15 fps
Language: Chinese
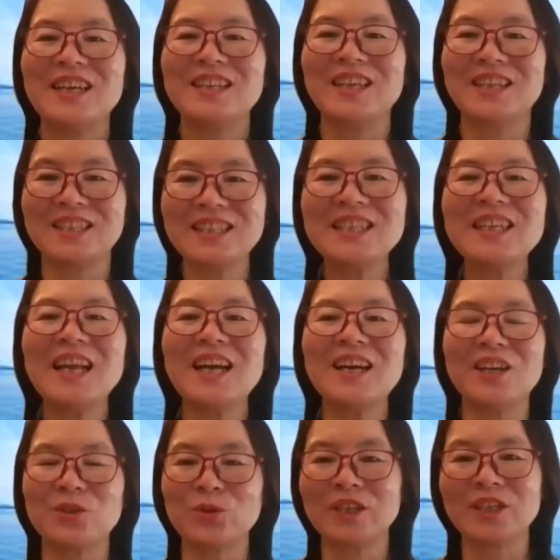那今天
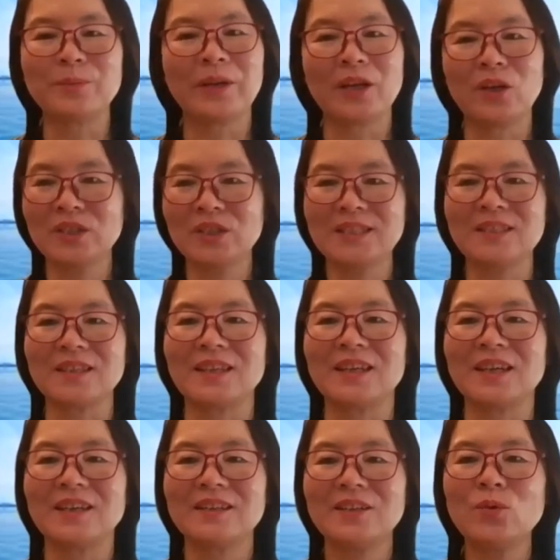很多人没有喜
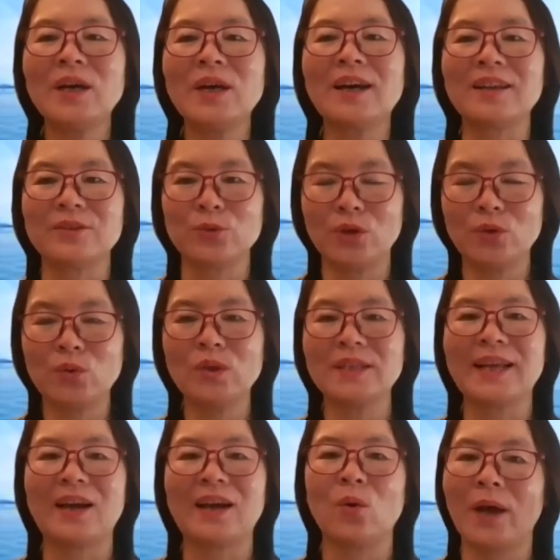乐，因为很多
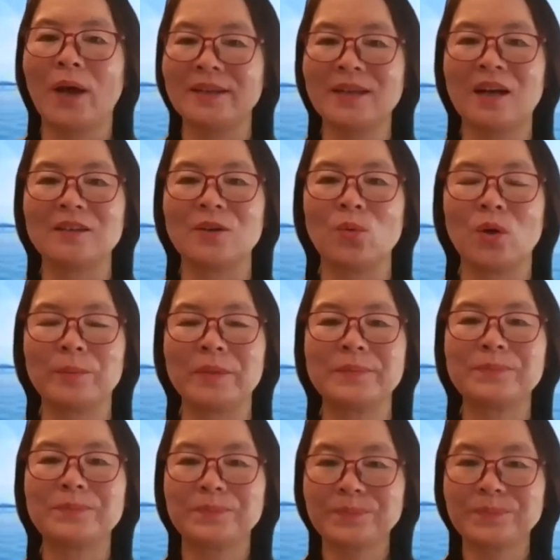困难环绕着我们。